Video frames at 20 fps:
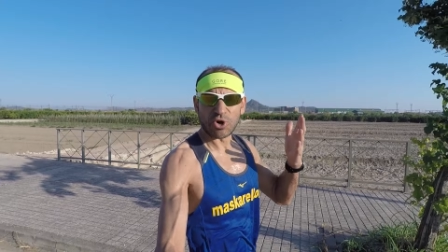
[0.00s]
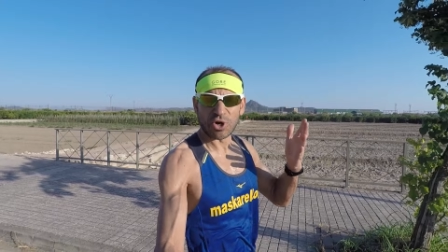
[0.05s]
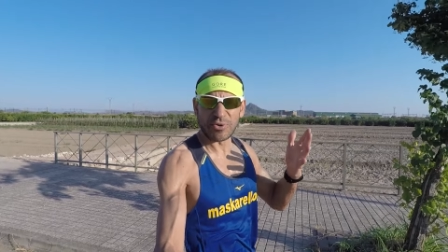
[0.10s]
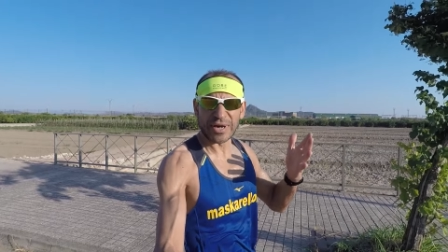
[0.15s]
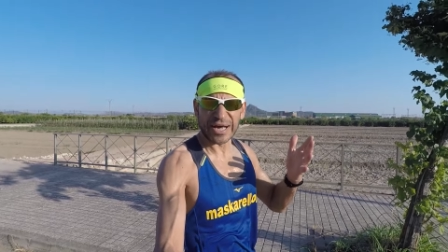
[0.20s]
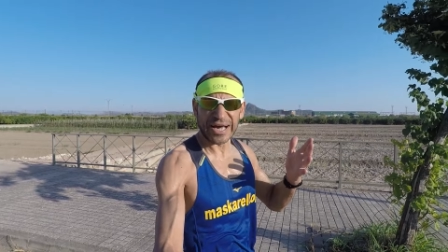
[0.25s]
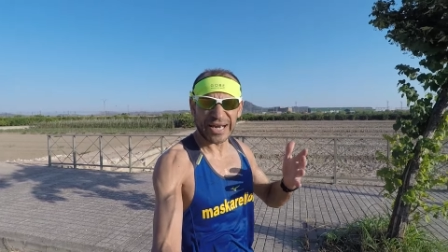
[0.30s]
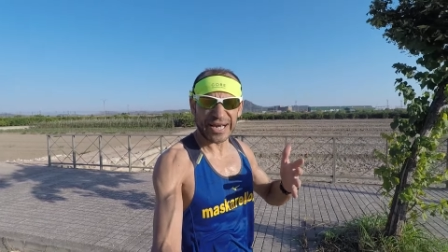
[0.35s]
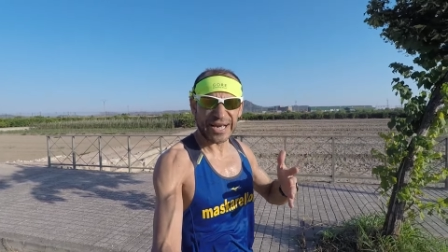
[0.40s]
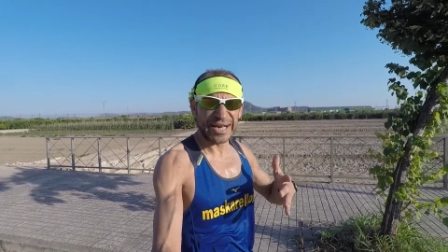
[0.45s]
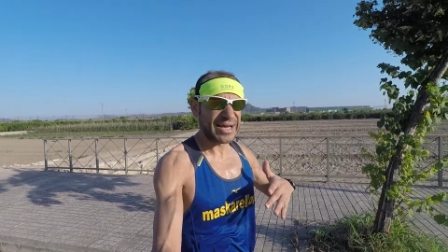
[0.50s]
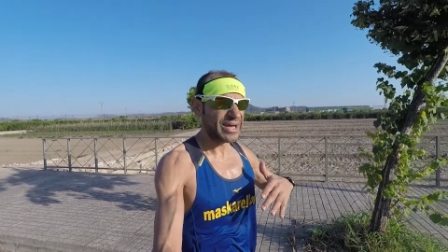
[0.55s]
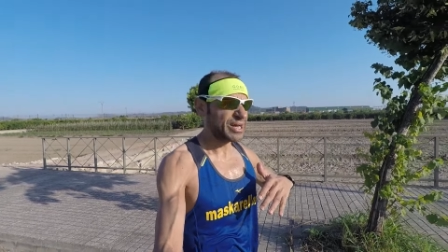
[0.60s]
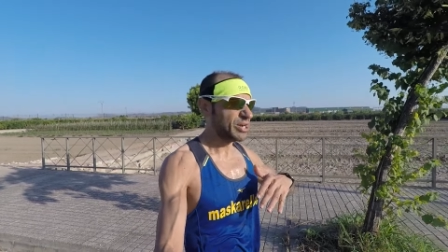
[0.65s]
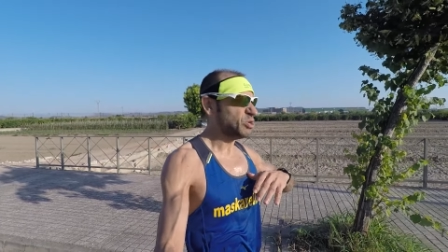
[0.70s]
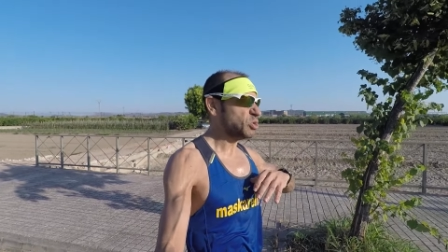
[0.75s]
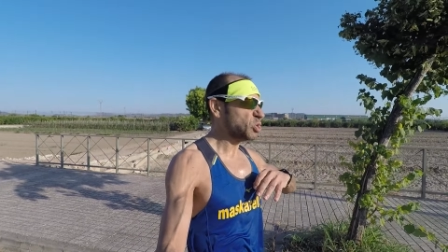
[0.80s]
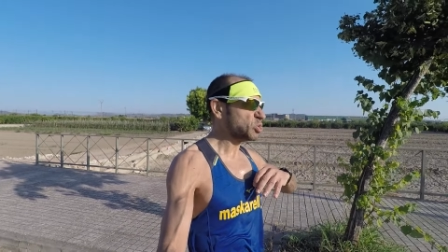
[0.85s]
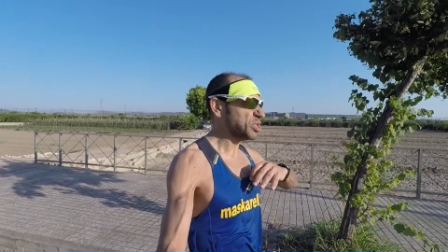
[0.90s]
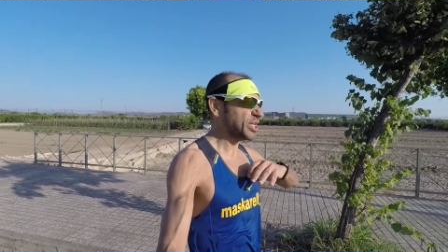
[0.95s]
correr una carrera
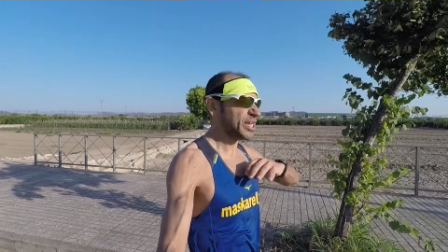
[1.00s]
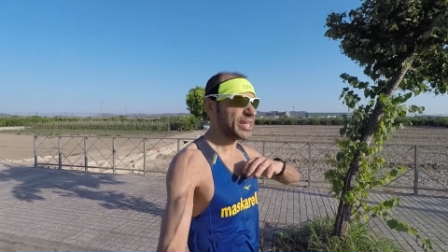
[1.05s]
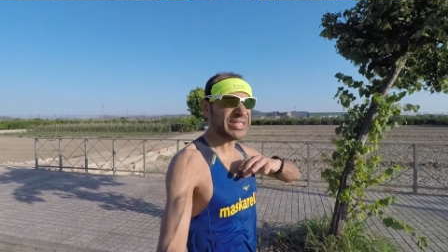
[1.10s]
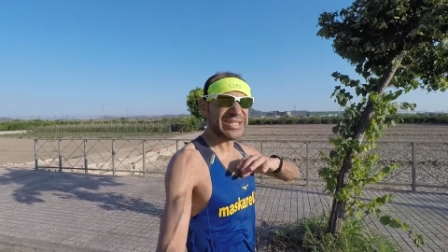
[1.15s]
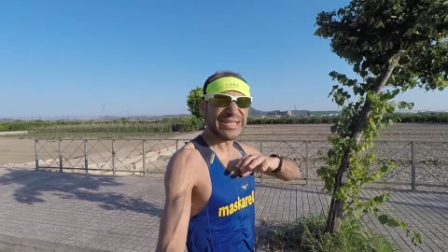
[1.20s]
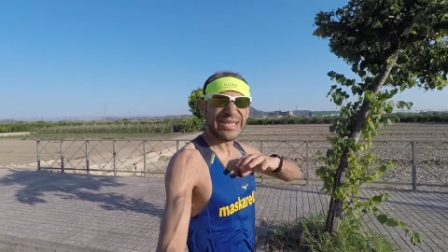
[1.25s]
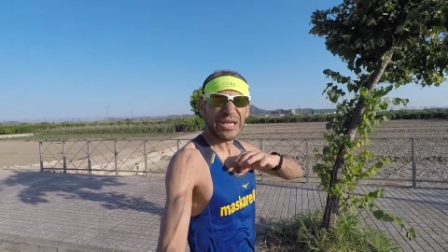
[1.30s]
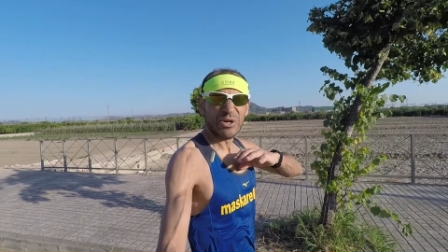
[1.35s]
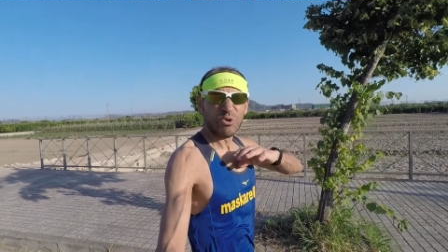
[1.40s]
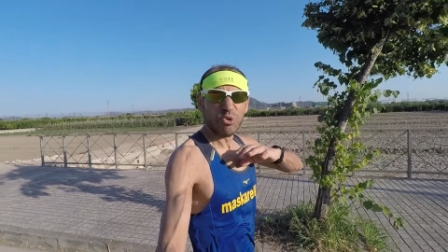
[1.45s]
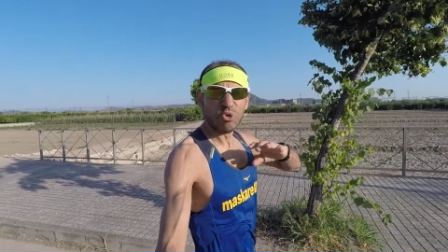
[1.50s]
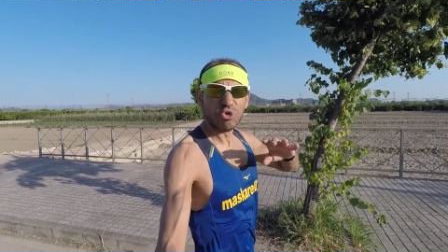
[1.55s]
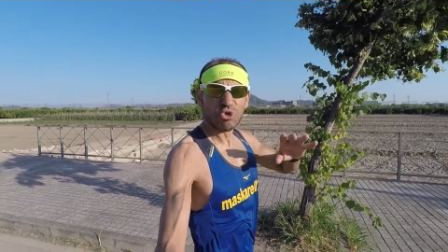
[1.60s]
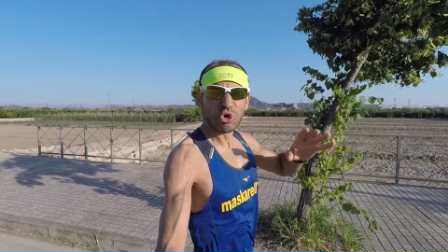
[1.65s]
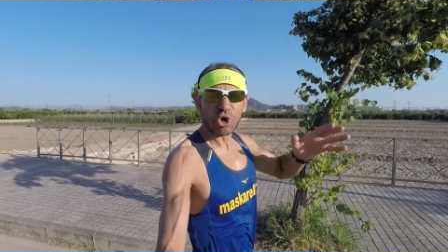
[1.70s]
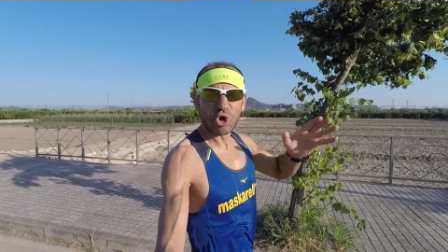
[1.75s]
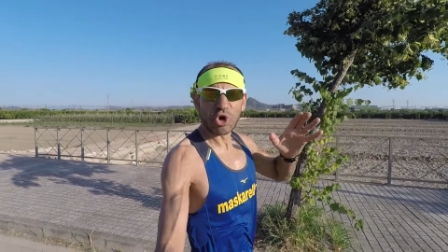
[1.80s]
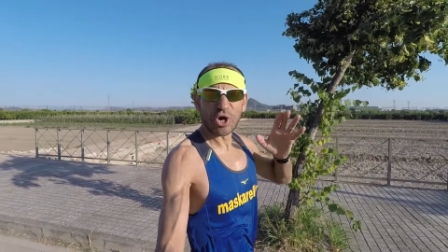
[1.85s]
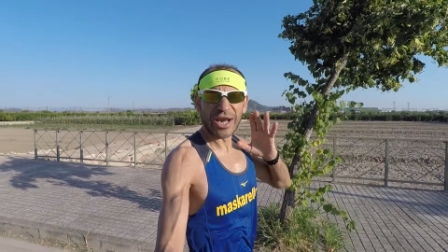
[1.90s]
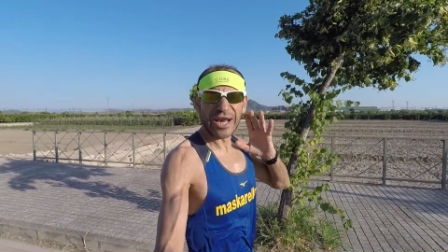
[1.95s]
no tienes ningún
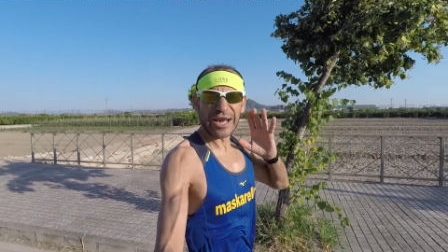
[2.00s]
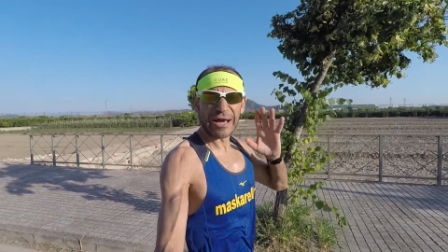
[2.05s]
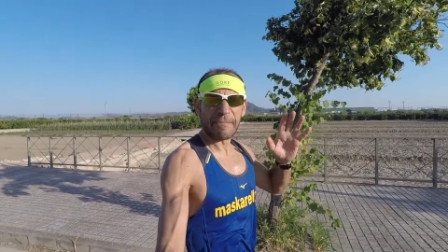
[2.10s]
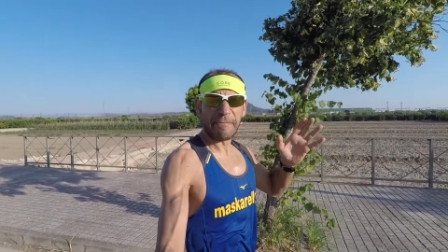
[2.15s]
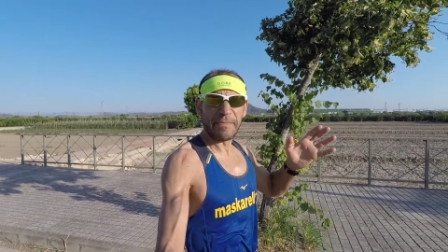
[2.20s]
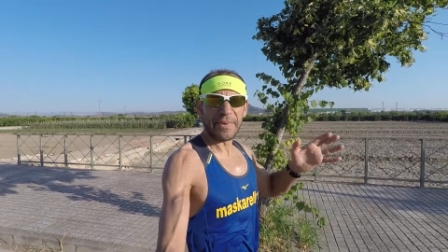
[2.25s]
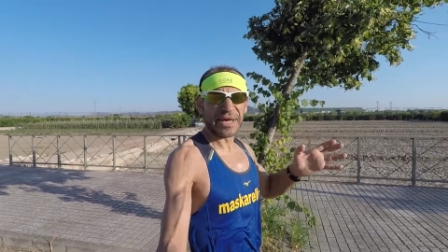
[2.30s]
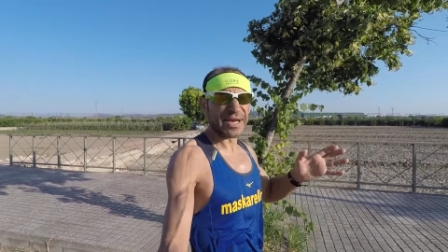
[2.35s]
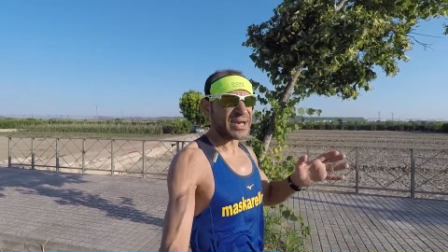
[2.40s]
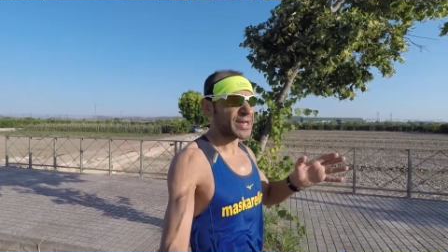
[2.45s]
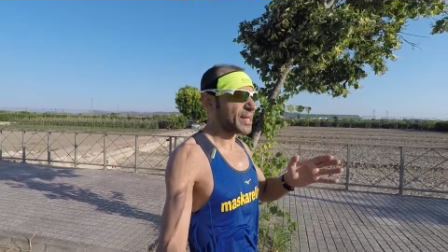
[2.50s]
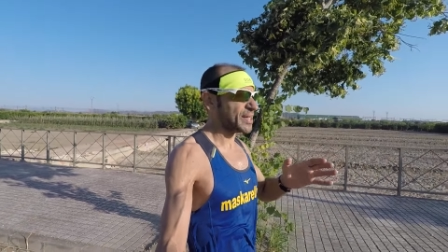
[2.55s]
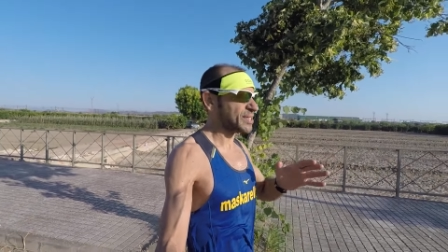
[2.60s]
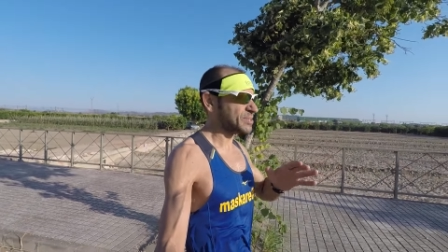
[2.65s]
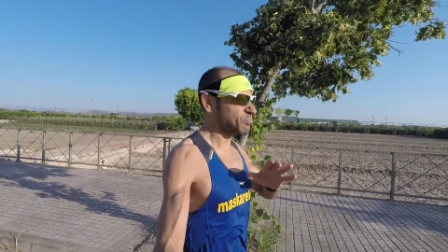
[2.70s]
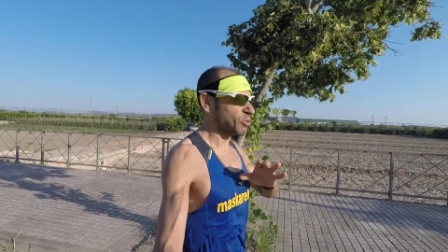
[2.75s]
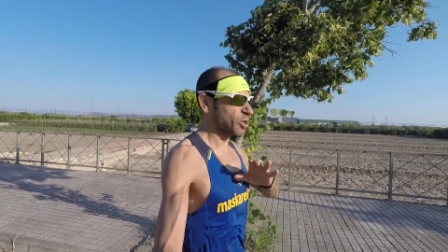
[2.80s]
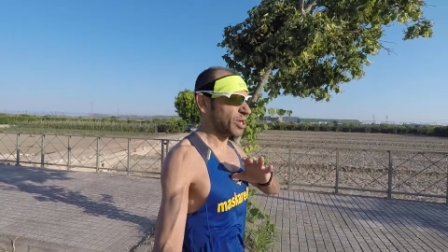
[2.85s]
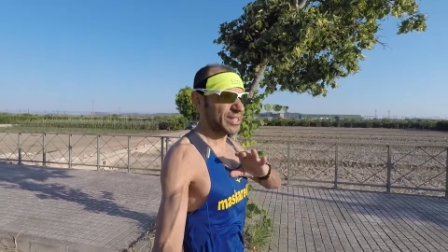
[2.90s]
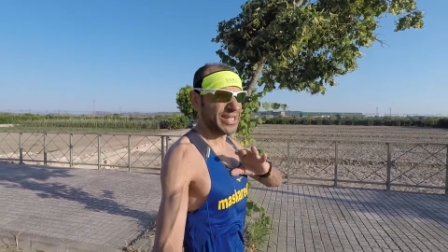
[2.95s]
dolor en las piernas,
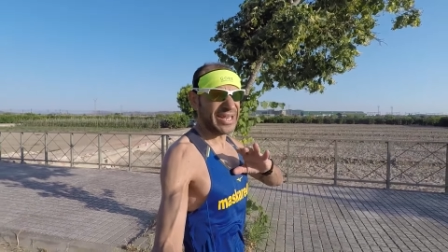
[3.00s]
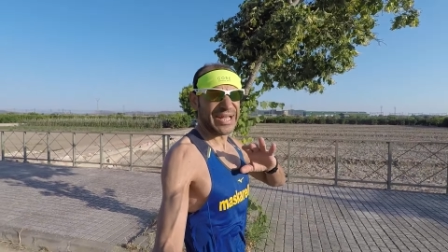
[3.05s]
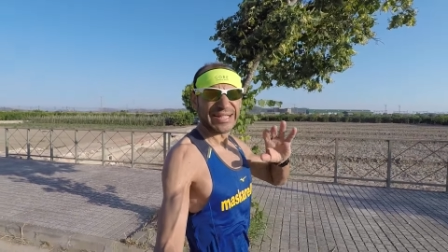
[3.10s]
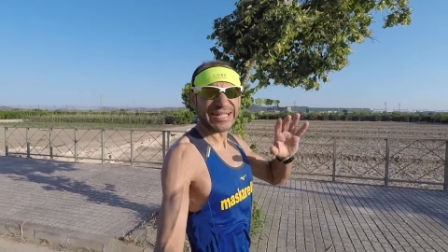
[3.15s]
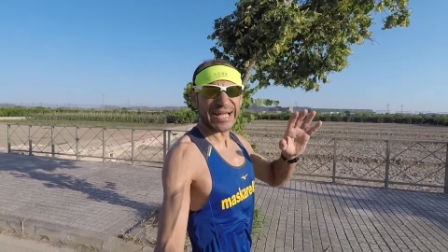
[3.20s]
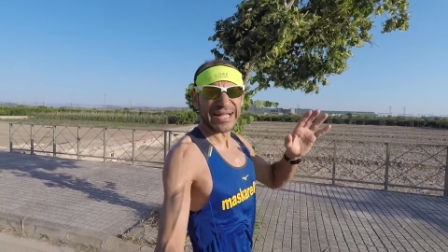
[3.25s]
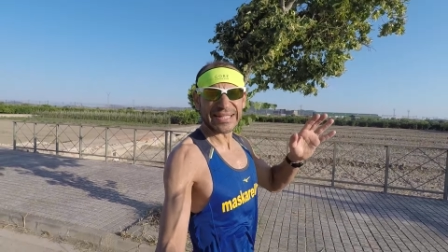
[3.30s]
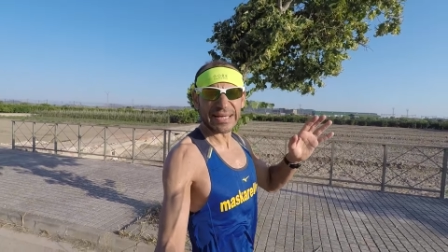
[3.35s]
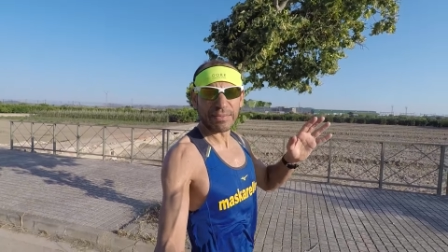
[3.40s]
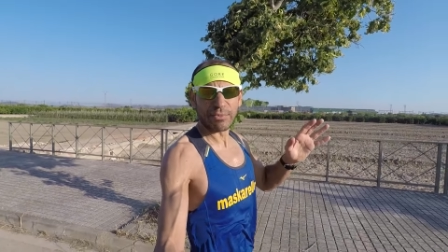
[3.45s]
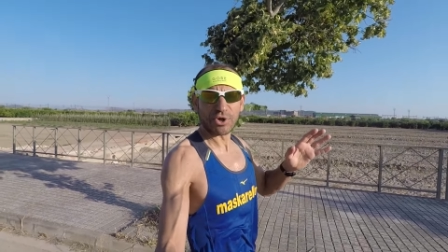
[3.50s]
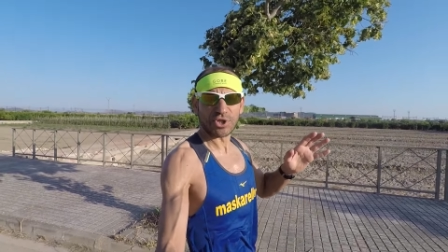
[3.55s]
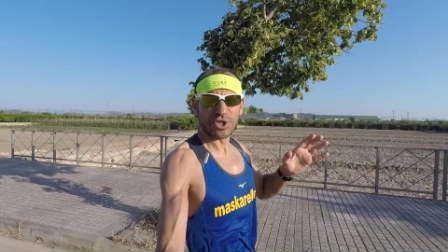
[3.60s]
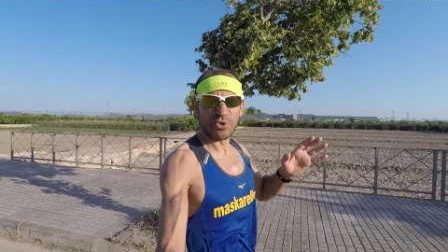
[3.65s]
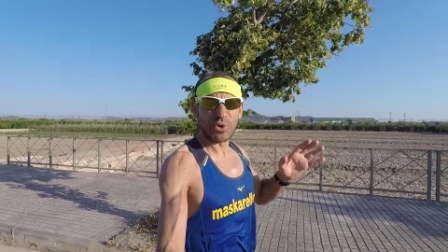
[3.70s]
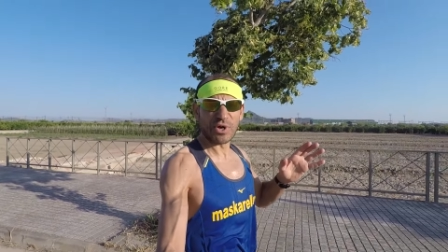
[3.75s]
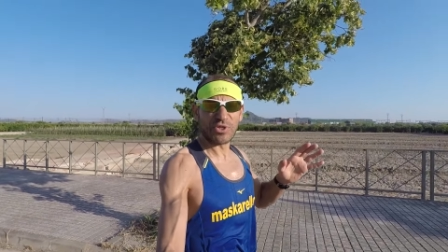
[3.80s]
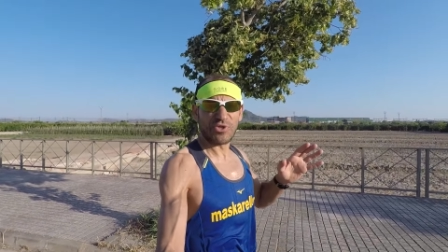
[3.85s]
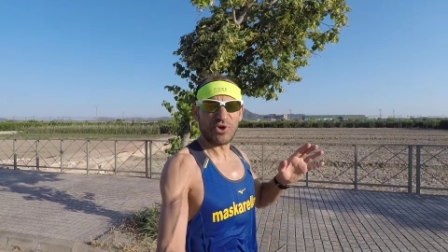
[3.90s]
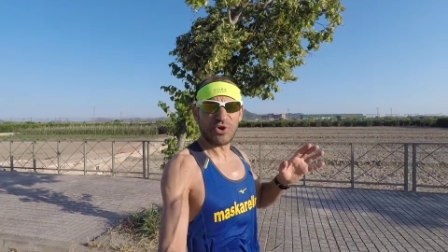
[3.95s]
porque tienen tanta
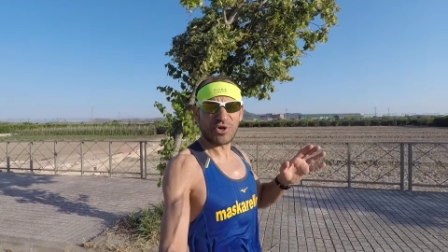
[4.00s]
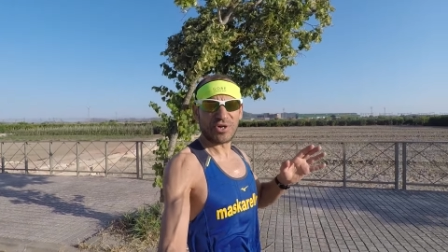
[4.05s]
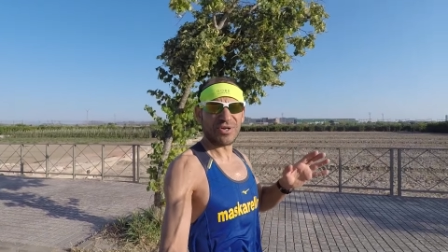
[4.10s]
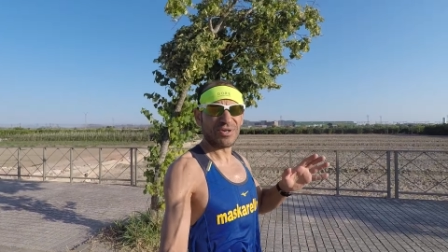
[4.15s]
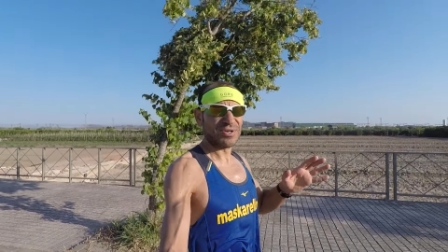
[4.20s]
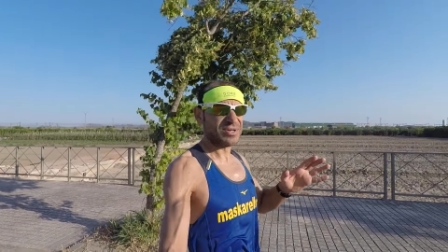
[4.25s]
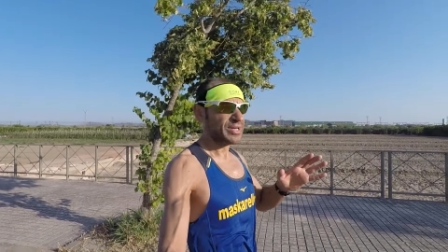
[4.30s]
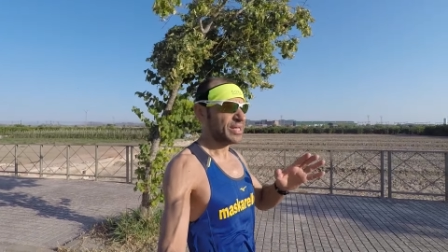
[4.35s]
amortiguación